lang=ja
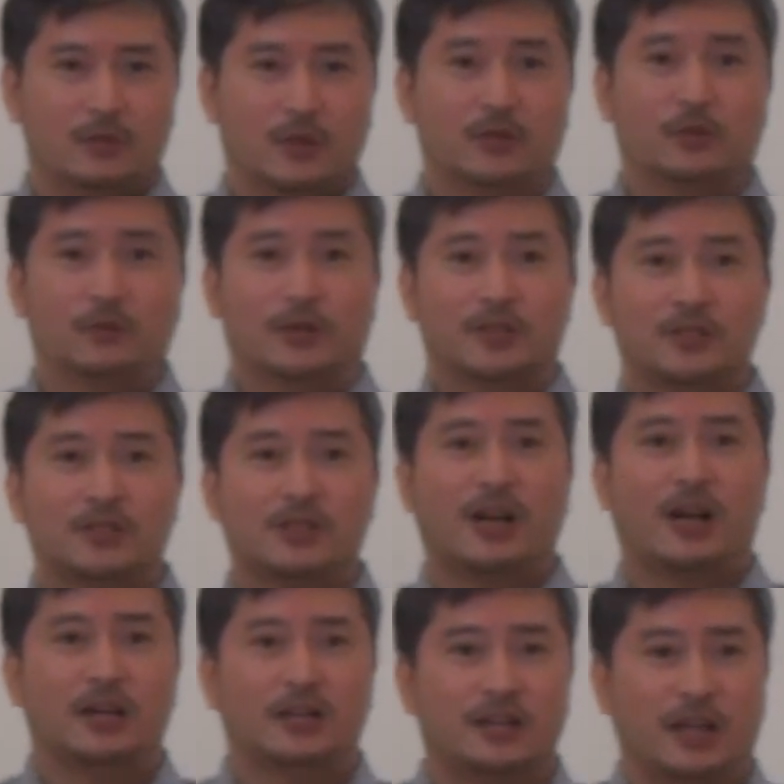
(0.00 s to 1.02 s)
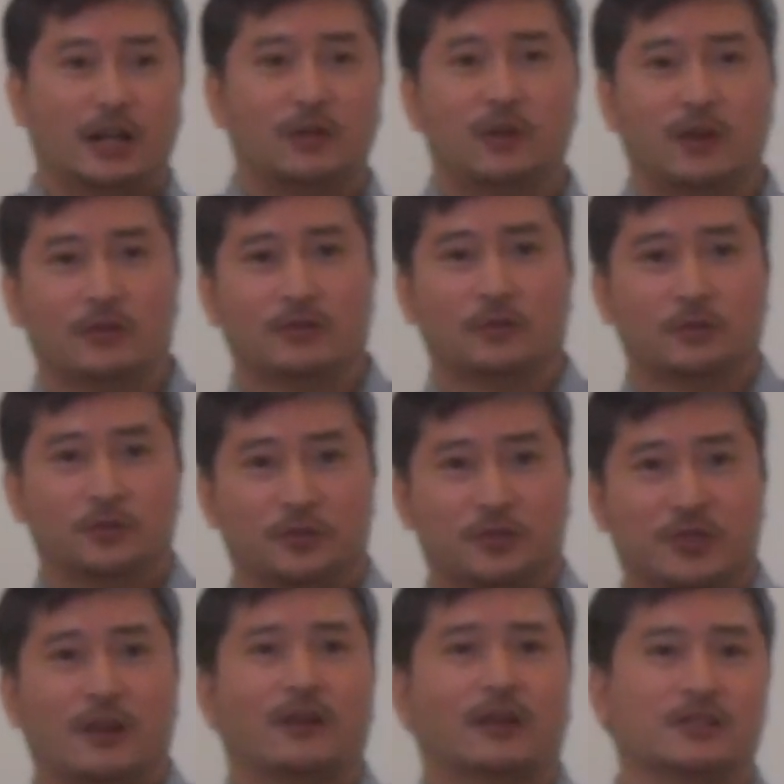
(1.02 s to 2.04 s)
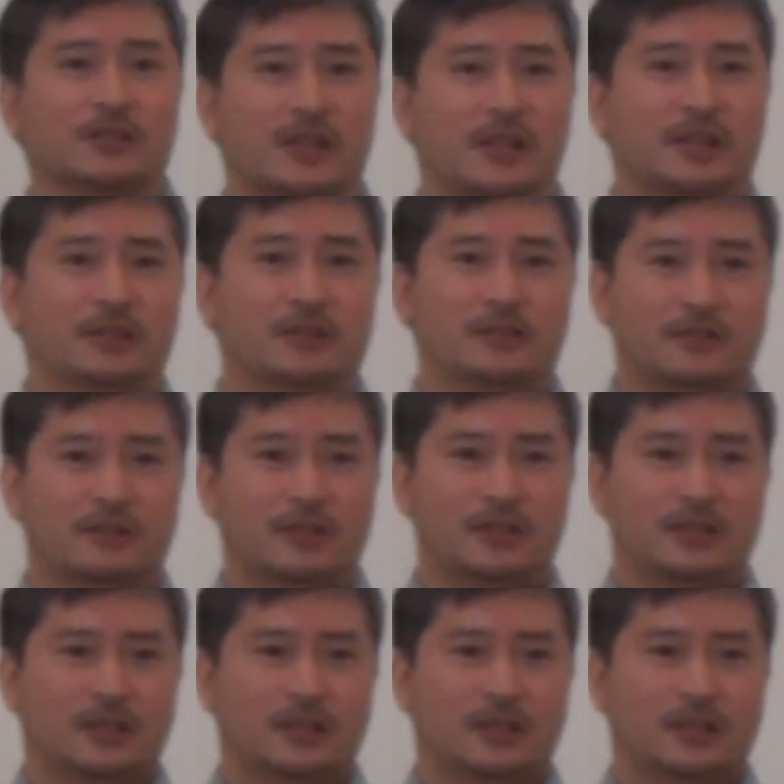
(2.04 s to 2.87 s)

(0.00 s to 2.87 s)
別に私が入って後からその人来たわけじゃないんです